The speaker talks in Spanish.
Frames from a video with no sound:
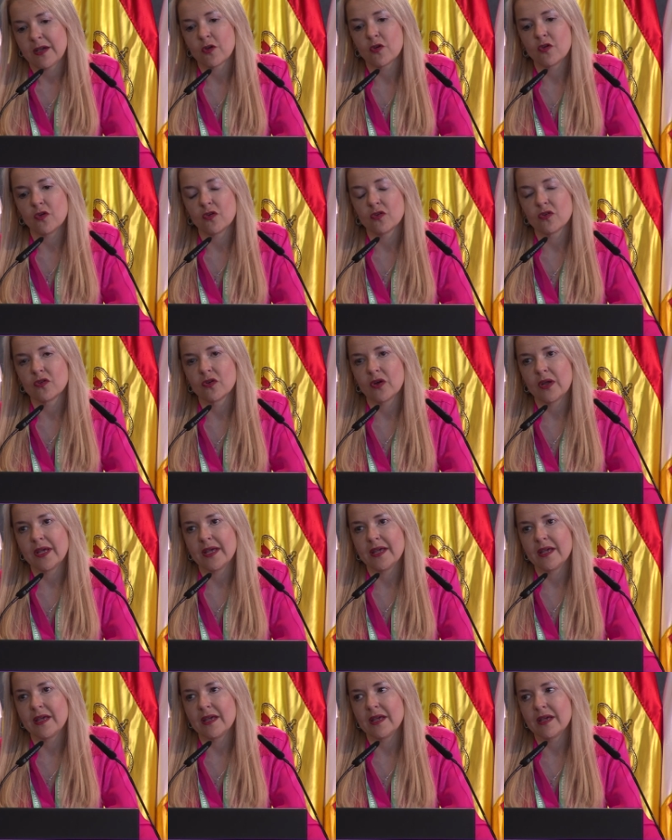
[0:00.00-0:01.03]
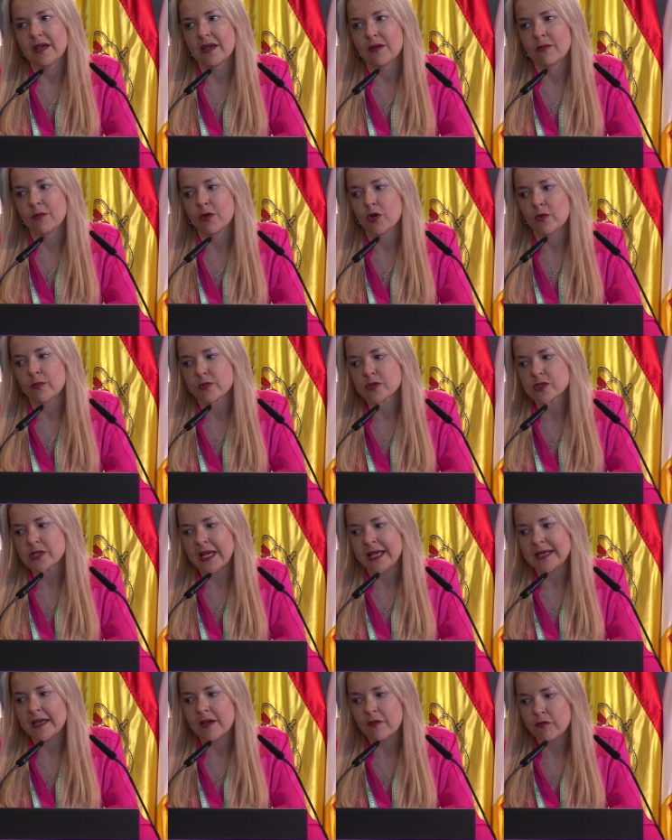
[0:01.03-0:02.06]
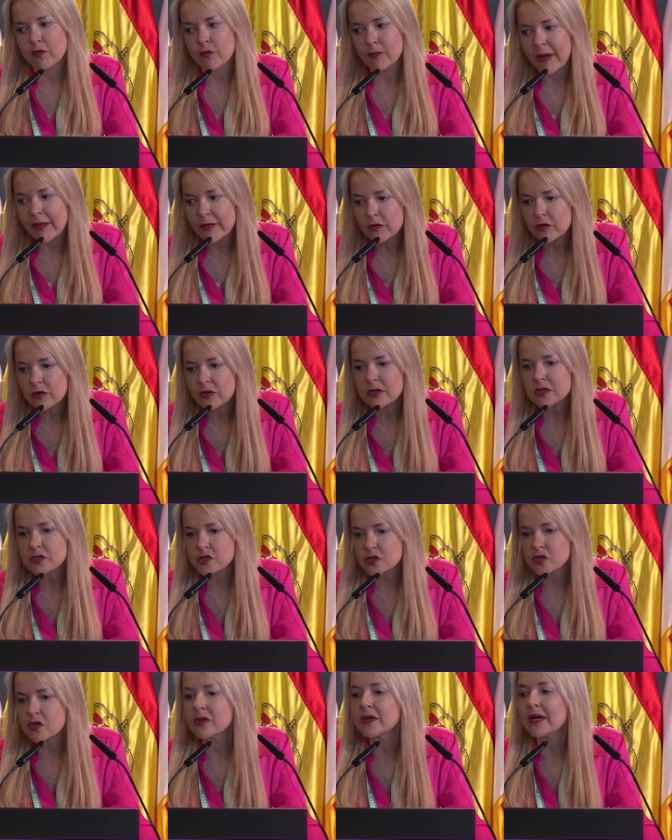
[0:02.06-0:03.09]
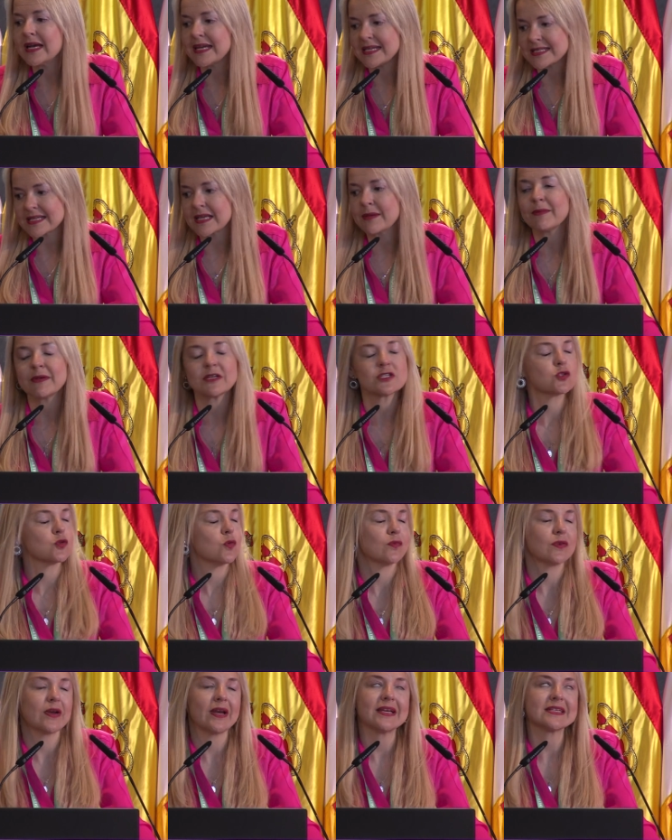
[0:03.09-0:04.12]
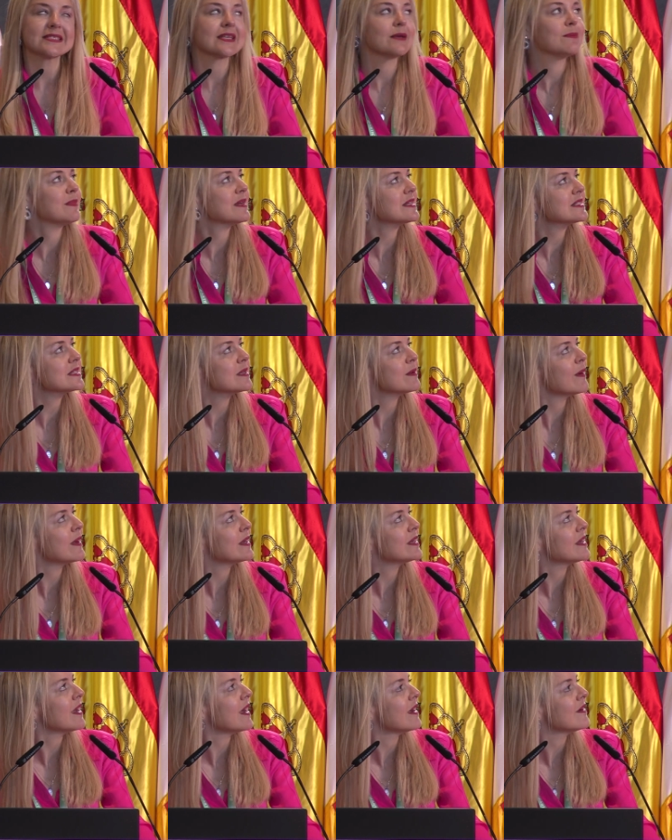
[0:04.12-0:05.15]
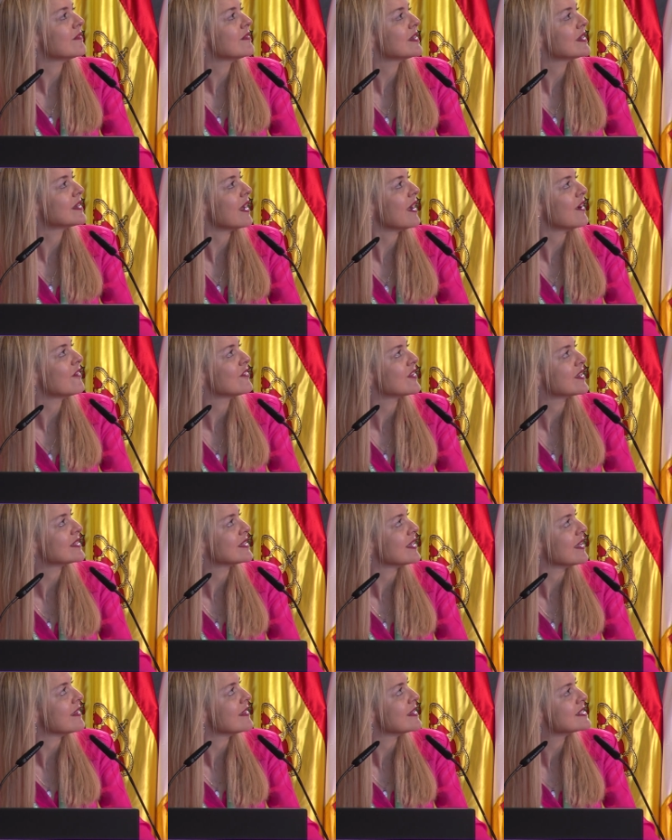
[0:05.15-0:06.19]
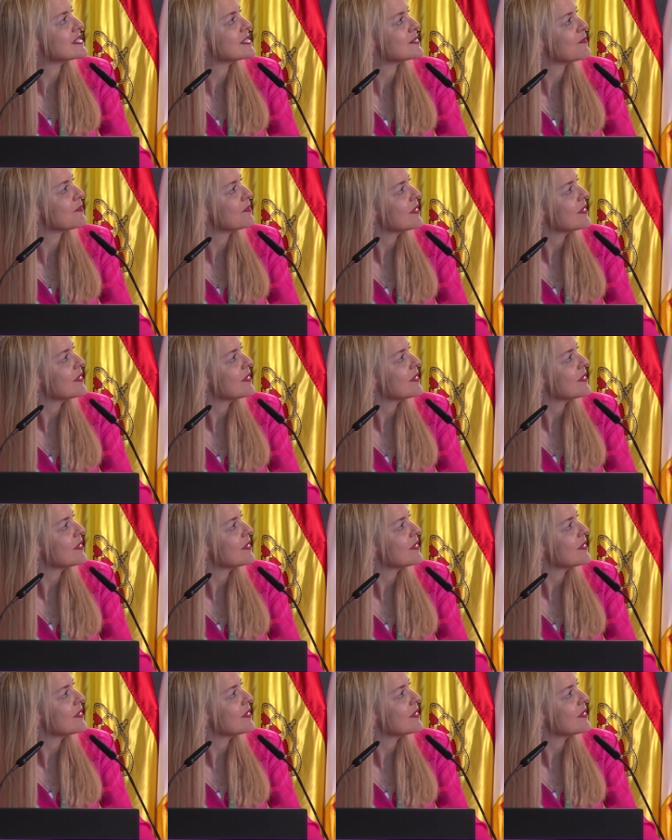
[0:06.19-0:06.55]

Con, eh, bueno, pues en el fumador son las que más sufren, las que más se van a ver afectadas.